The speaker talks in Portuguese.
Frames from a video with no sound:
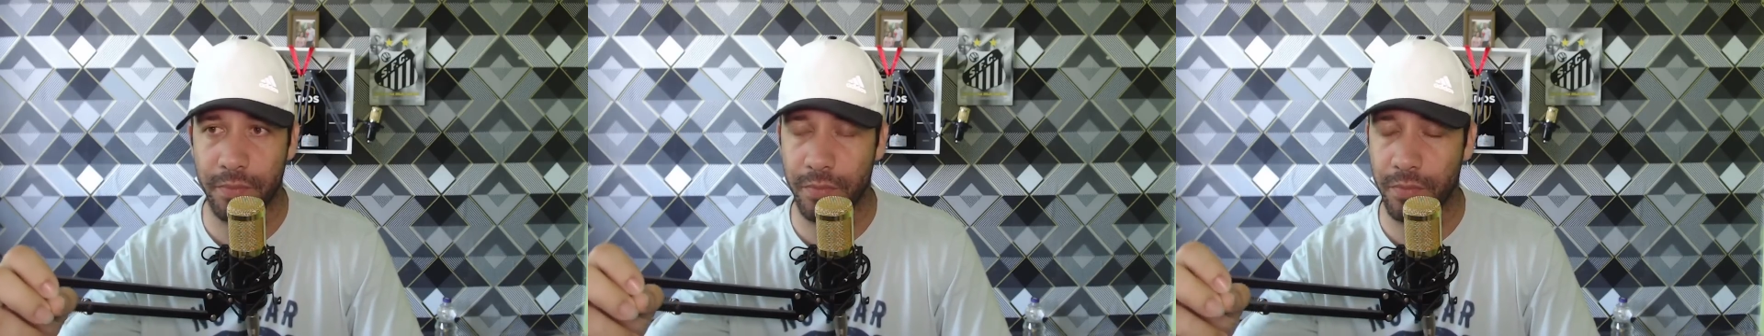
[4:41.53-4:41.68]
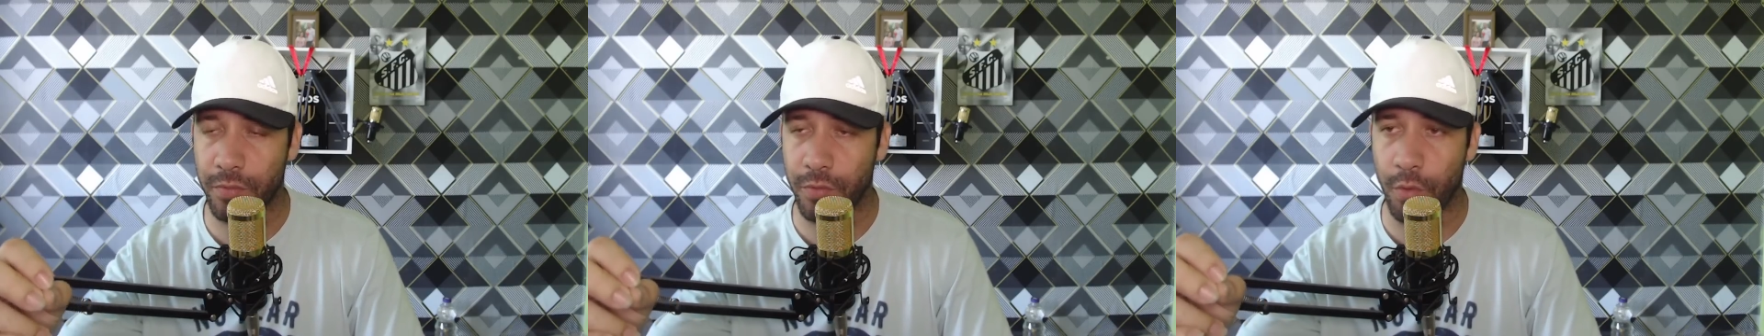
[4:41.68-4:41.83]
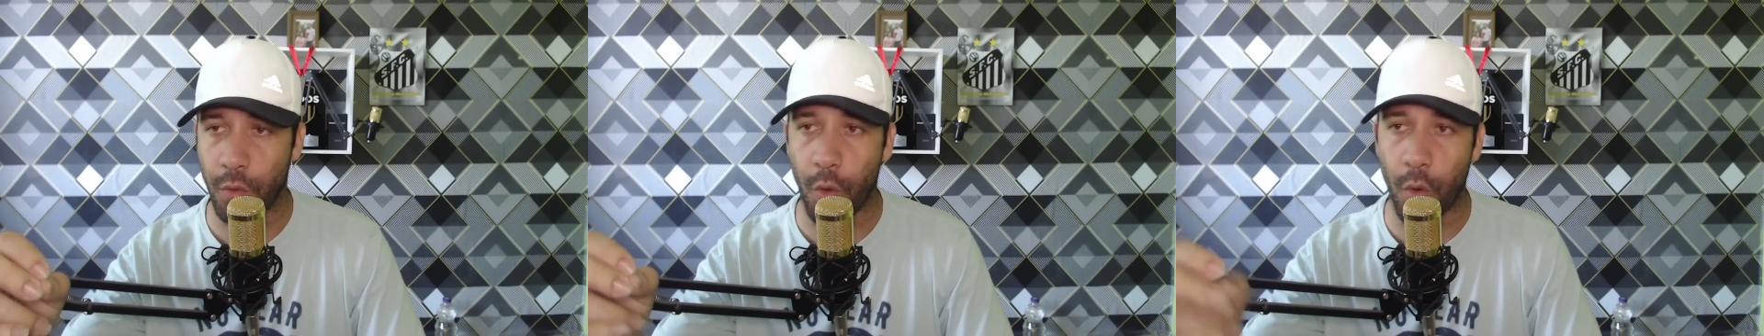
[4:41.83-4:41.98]

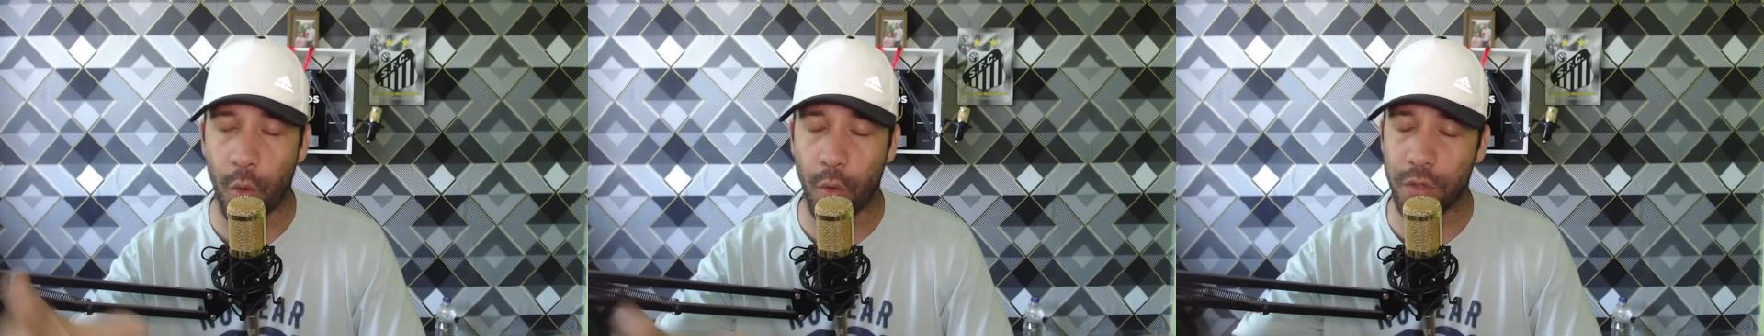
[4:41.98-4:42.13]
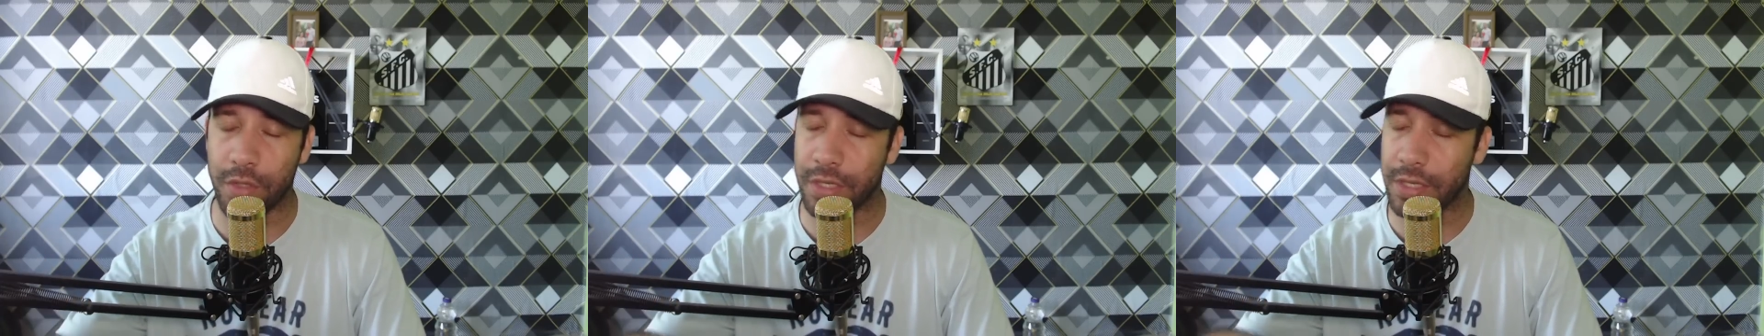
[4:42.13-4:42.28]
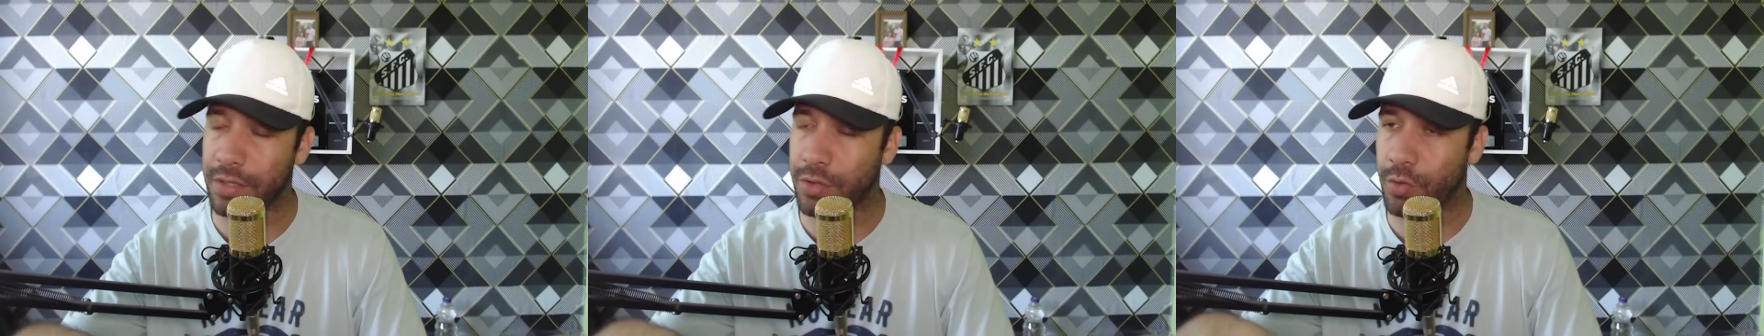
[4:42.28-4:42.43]

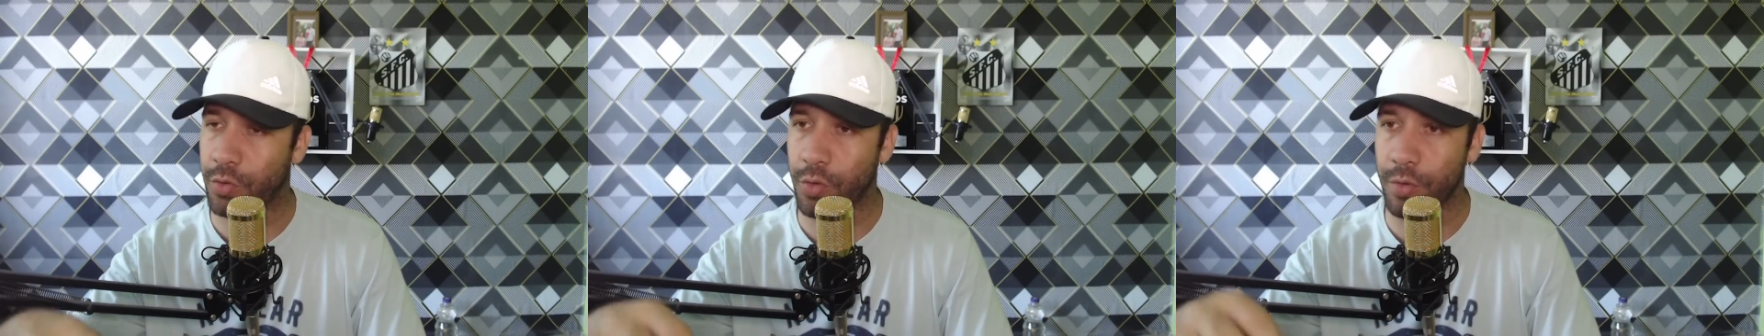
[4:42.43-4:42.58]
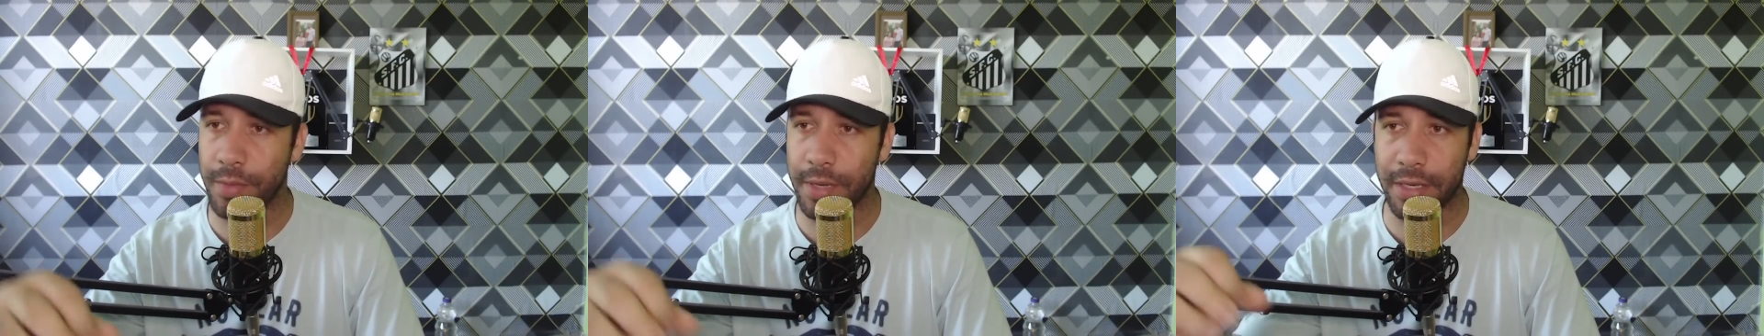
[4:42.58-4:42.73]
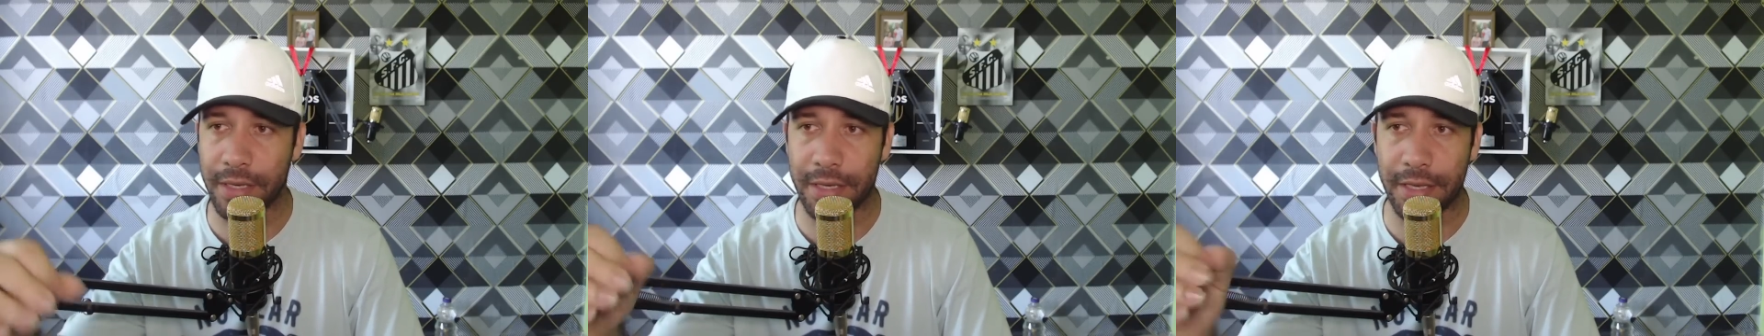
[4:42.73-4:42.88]
12,
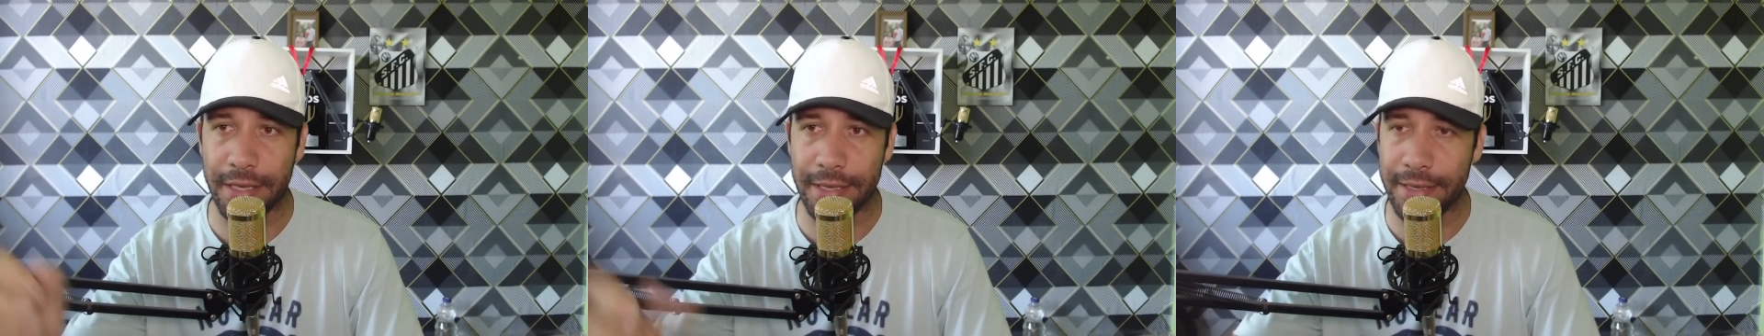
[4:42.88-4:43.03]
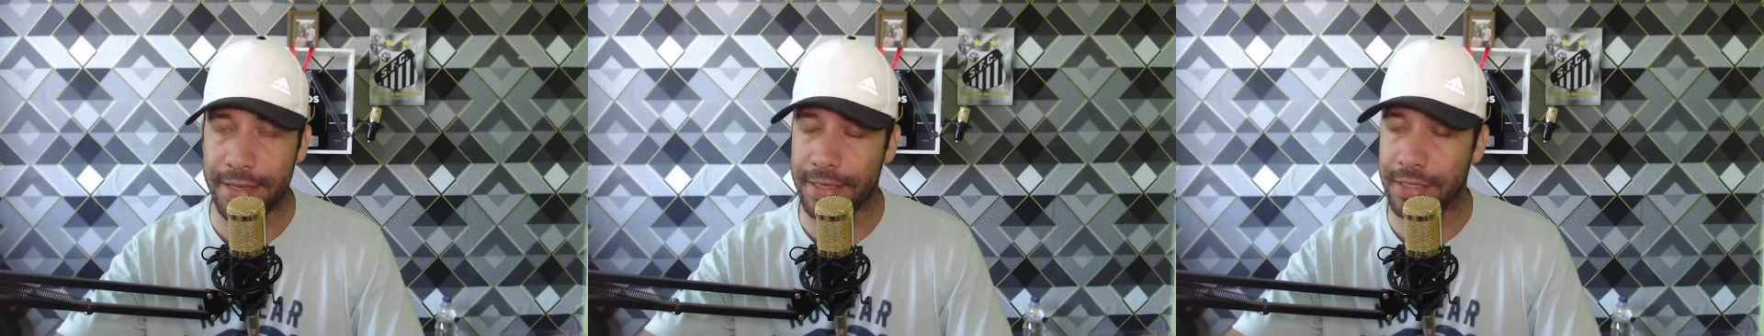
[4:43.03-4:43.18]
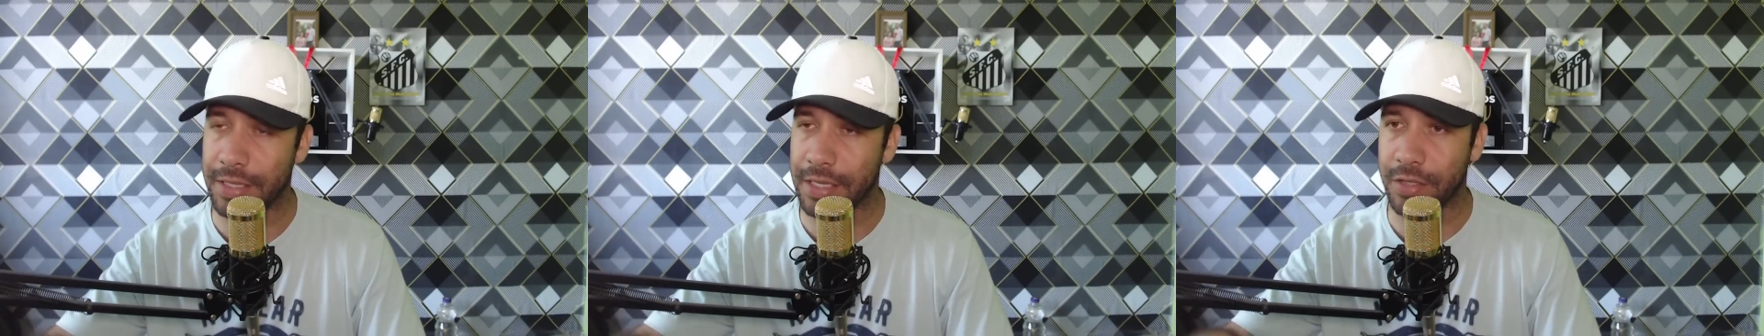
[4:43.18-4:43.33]
sub
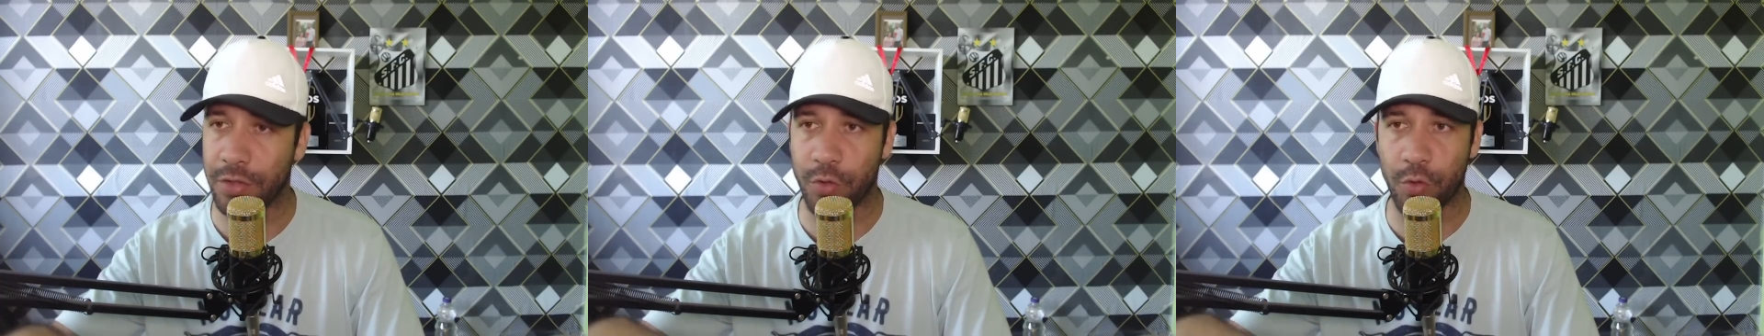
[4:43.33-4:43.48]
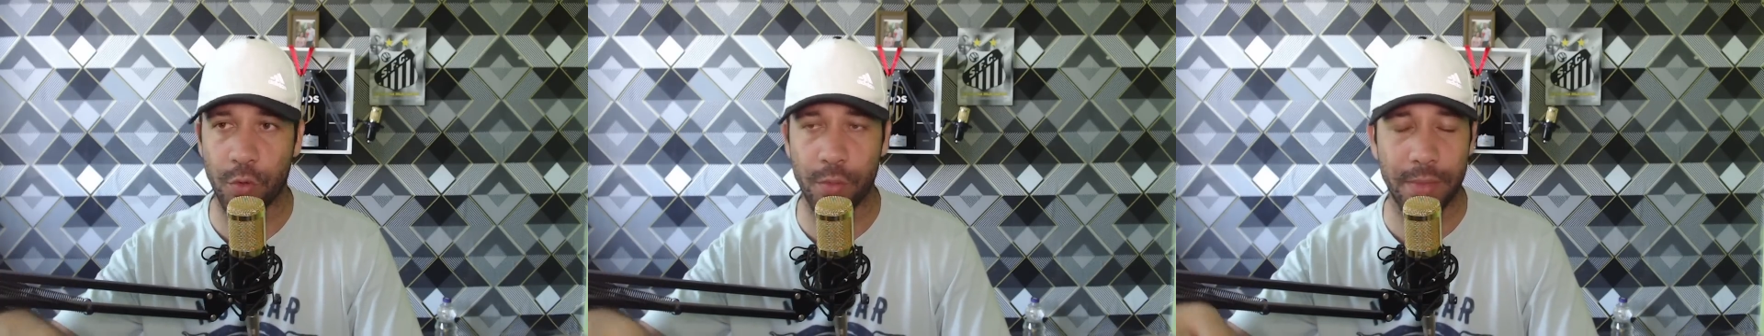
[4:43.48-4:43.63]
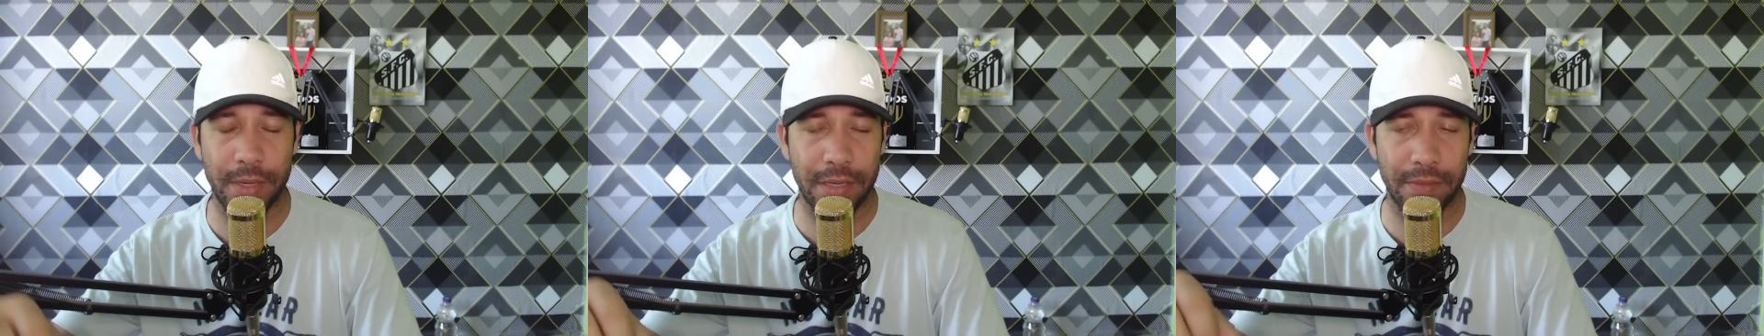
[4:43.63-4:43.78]
15,
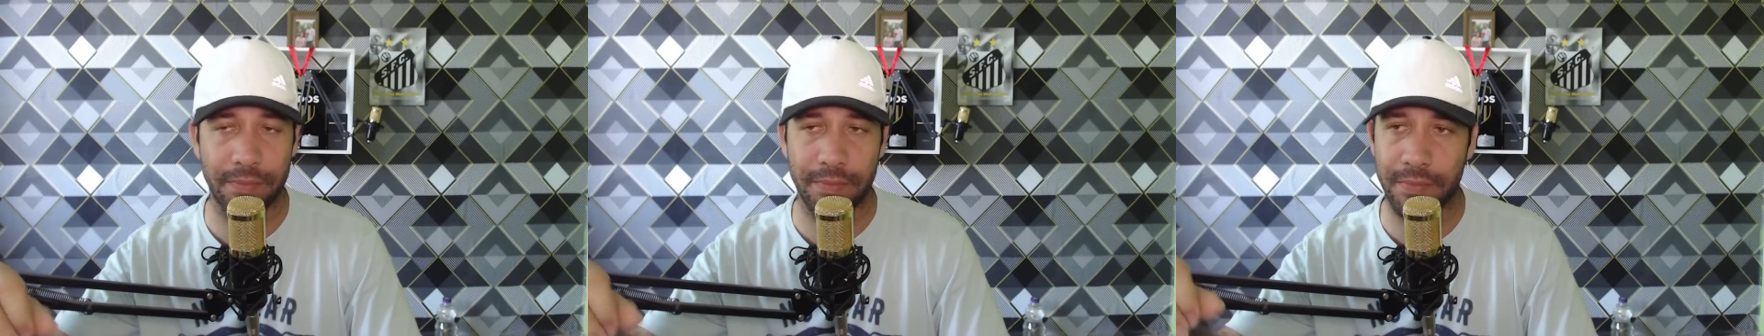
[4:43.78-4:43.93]
sub,